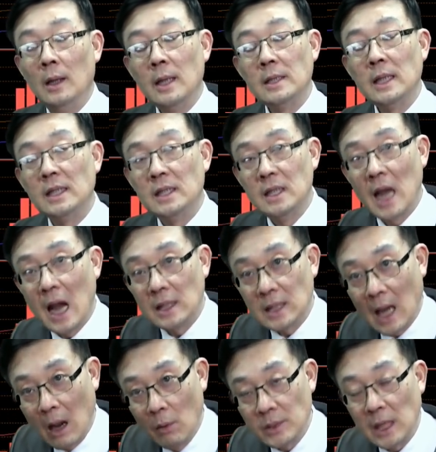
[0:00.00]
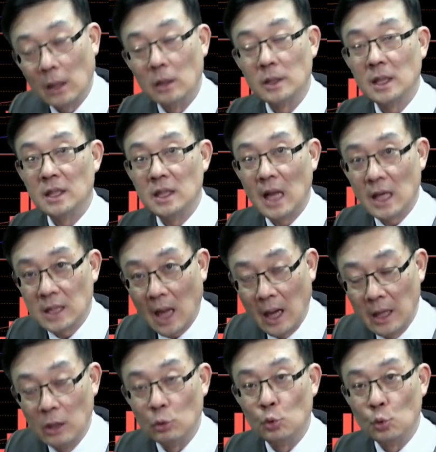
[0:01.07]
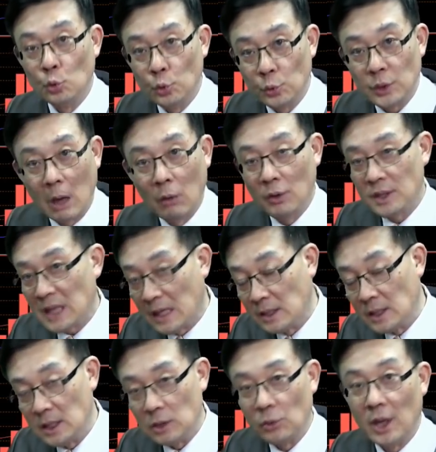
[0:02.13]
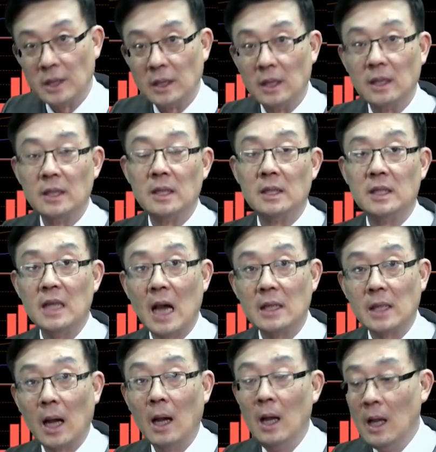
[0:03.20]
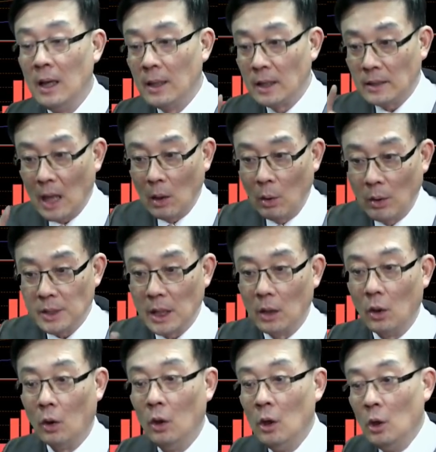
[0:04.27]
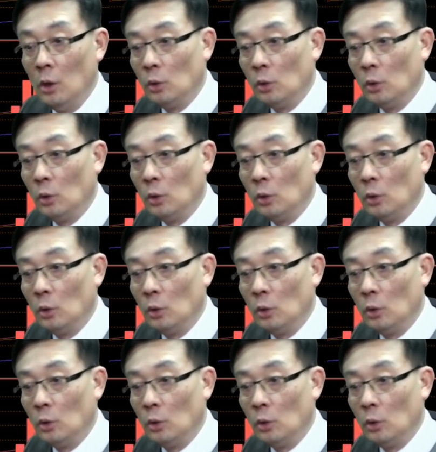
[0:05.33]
那这个价差我想啊，这个价差有足足过三十几块钱的一个这个价差，那当然我想哈，